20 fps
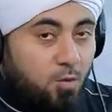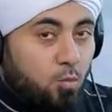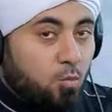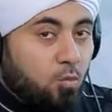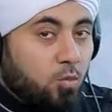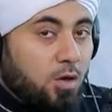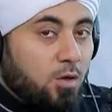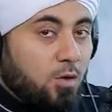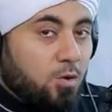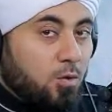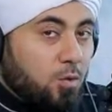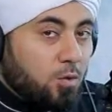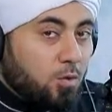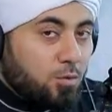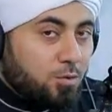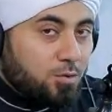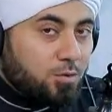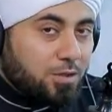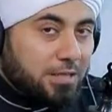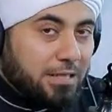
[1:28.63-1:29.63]

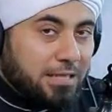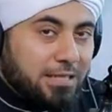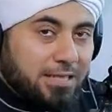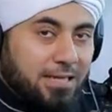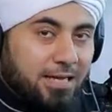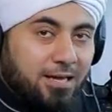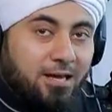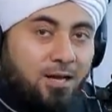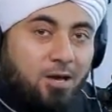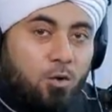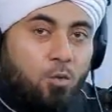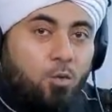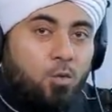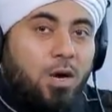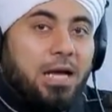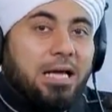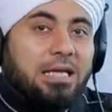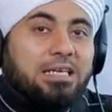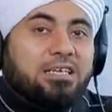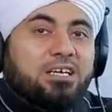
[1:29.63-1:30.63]
والخلقية
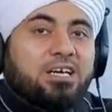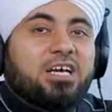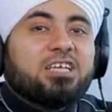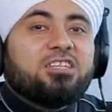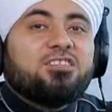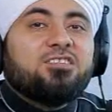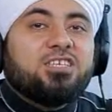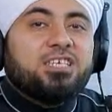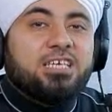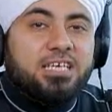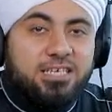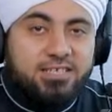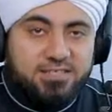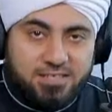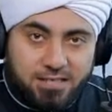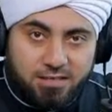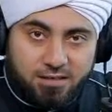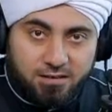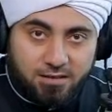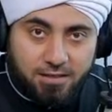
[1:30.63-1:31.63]
وعن هديه
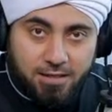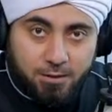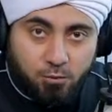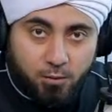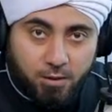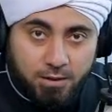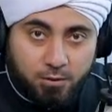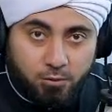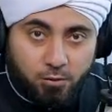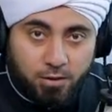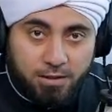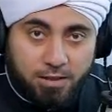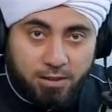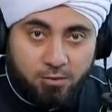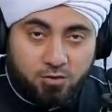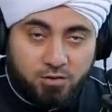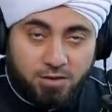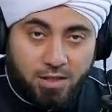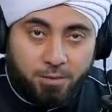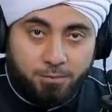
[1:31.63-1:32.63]
صلى الله عليه وعلى
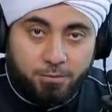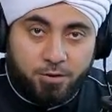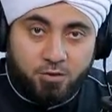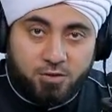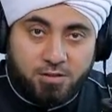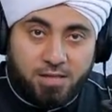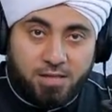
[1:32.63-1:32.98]
آله وصحبه